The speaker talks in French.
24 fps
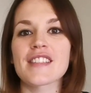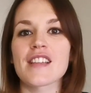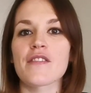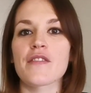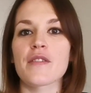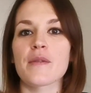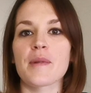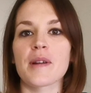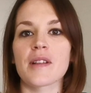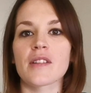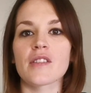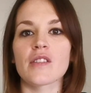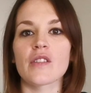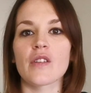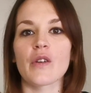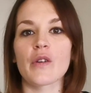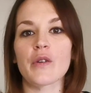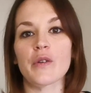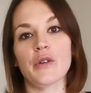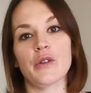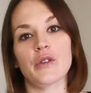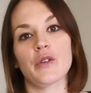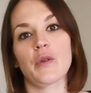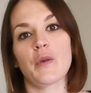Ça fait
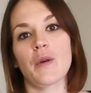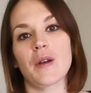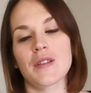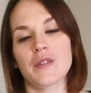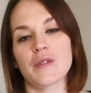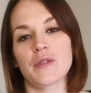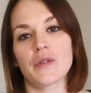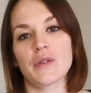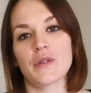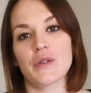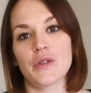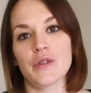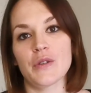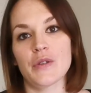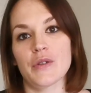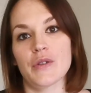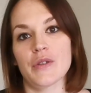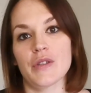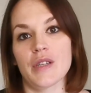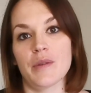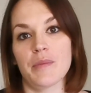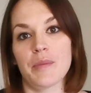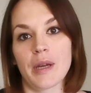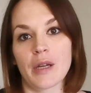maintenant 3 ans que
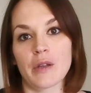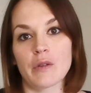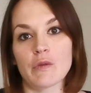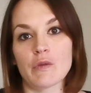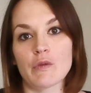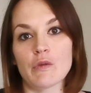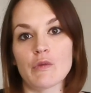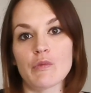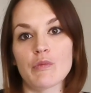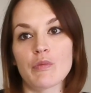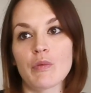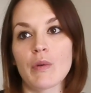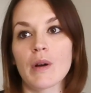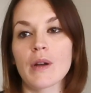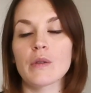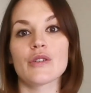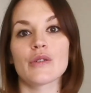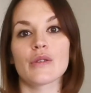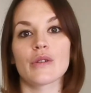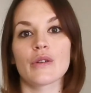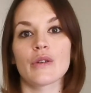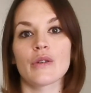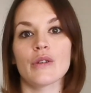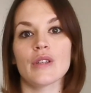j'ai perdu du poids.
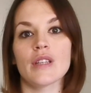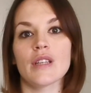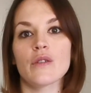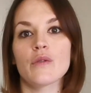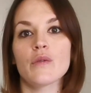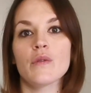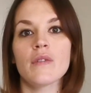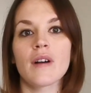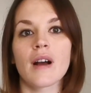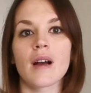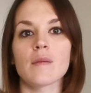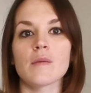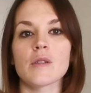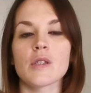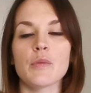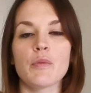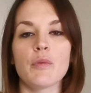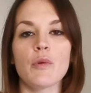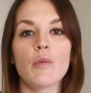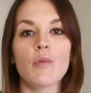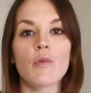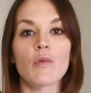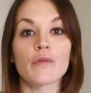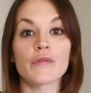Je redécouvre un petit
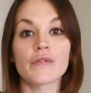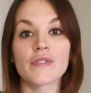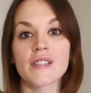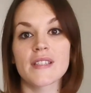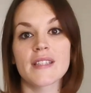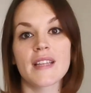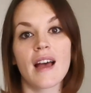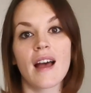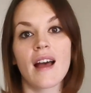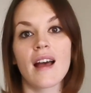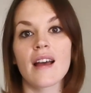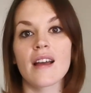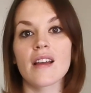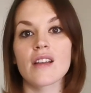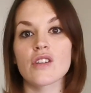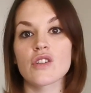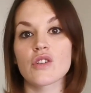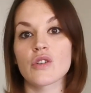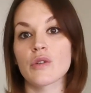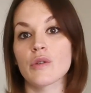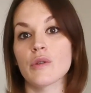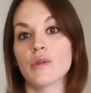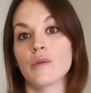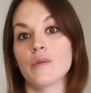peu mon
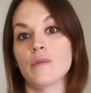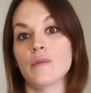visage